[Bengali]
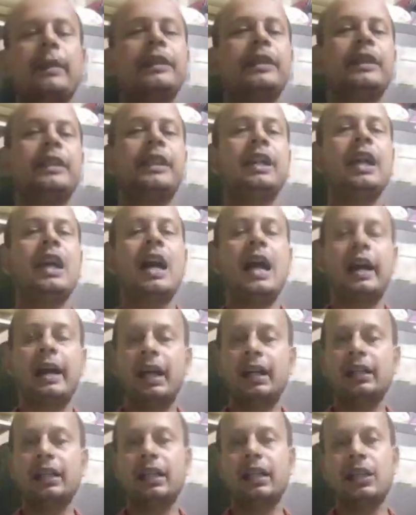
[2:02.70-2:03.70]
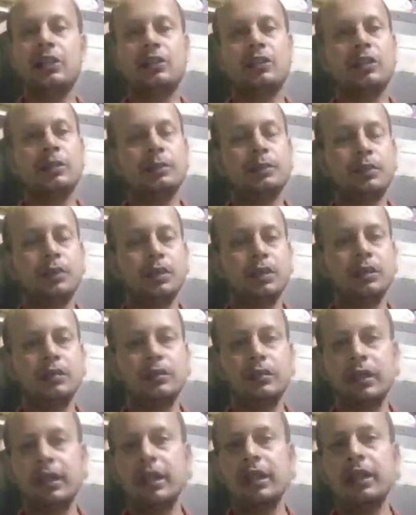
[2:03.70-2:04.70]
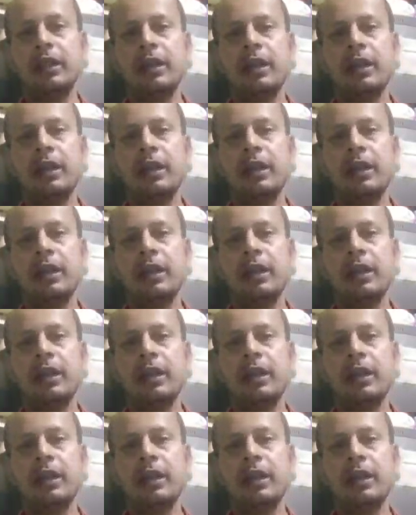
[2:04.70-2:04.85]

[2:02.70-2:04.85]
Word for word: আমাদেরকে আগাছানাশক প্রয়োগ করে